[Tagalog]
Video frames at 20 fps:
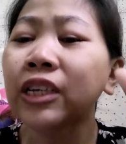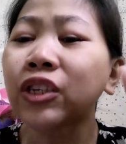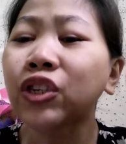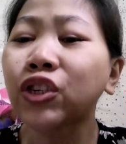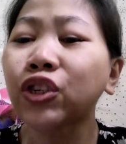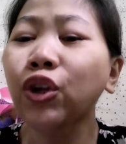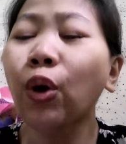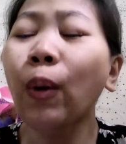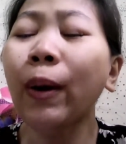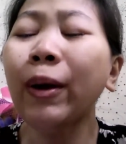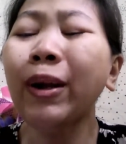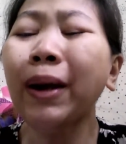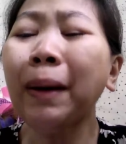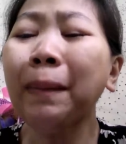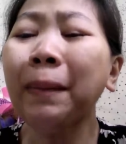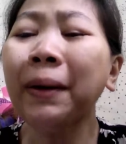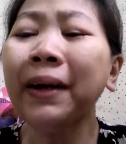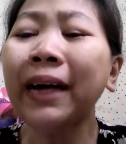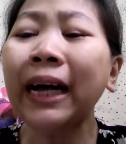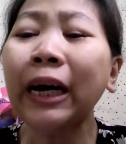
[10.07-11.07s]
So,
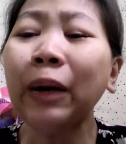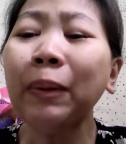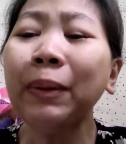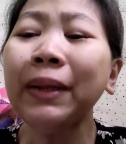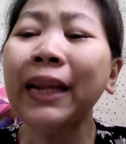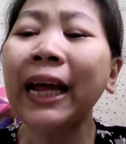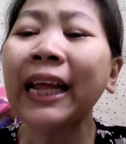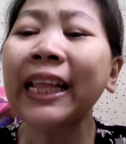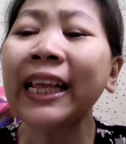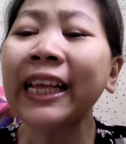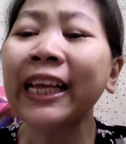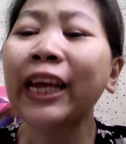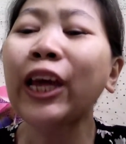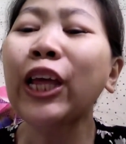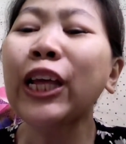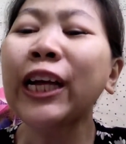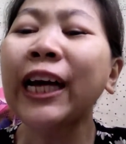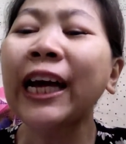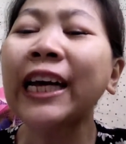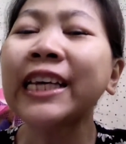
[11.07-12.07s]
ano ba gagawin natin
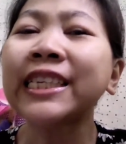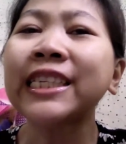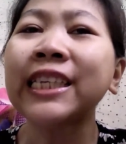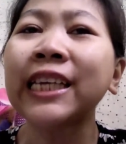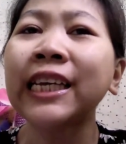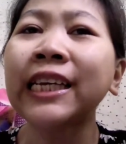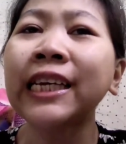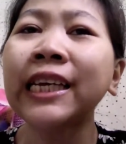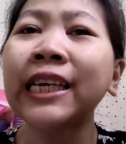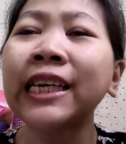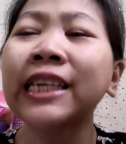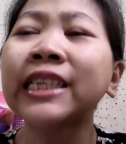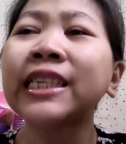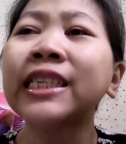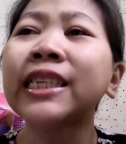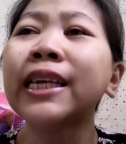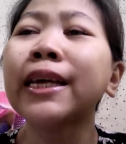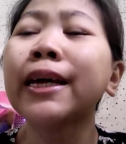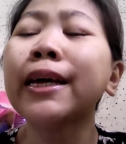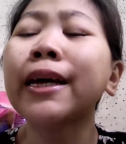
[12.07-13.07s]
ngayon guys
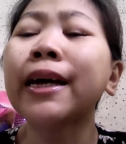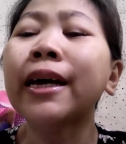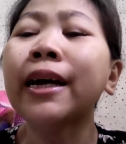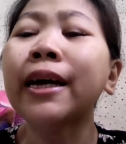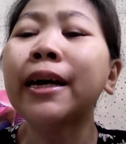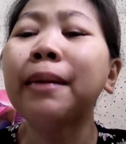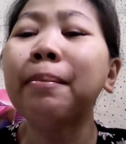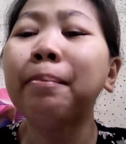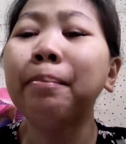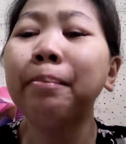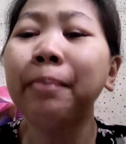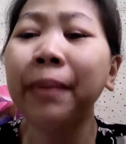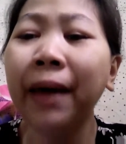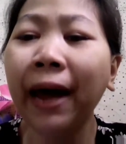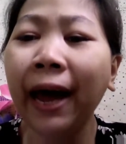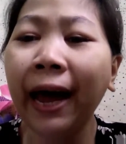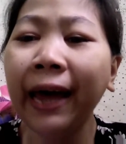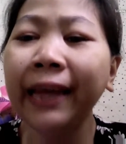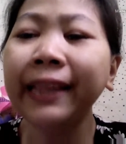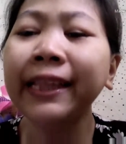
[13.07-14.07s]
is
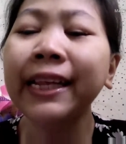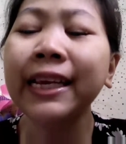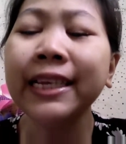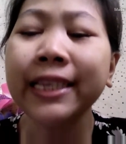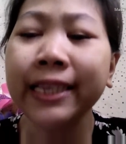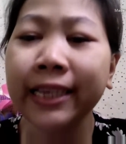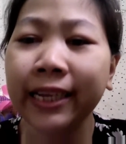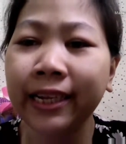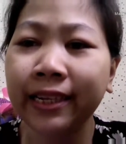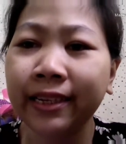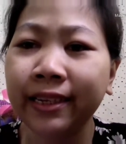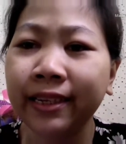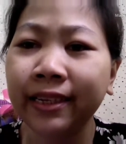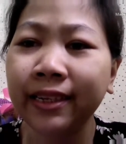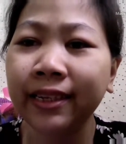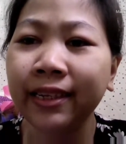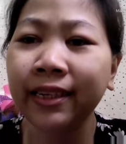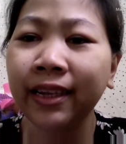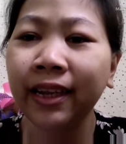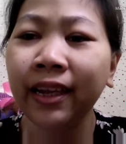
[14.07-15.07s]
behind the
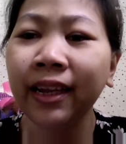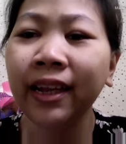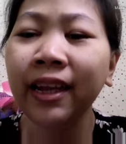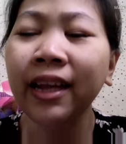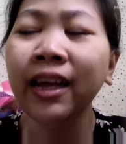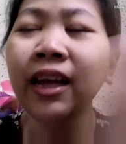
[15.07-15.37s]
scenes.